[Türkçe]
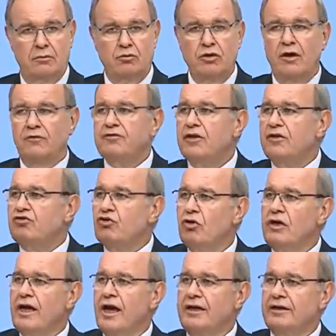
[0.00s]
Bu lafları
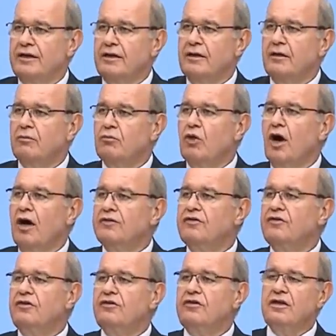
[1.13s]
söyleyen, bu
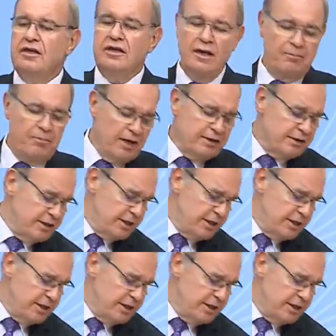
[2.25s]
hadsizliği yapan